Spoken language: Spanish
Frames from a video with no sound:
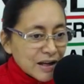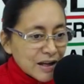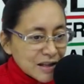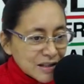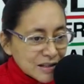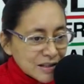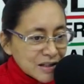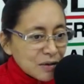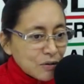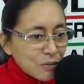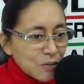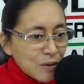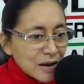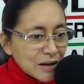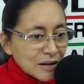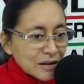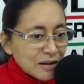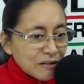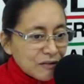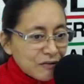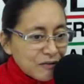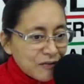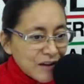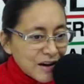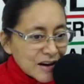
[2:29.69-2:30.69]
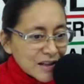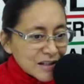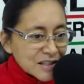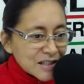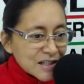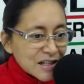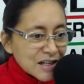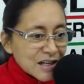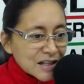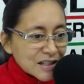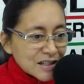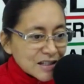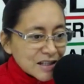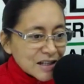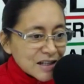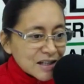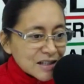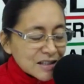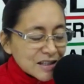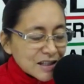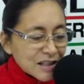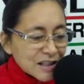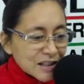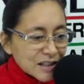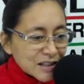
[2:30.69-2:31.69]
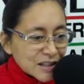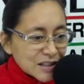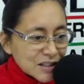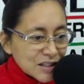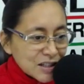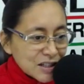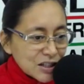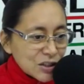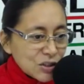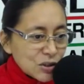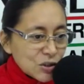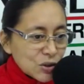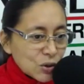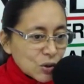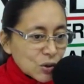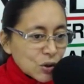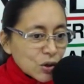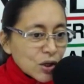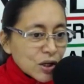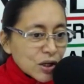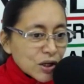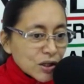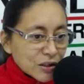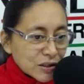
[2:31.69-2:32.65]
es igual de fácil hacer este ejercicio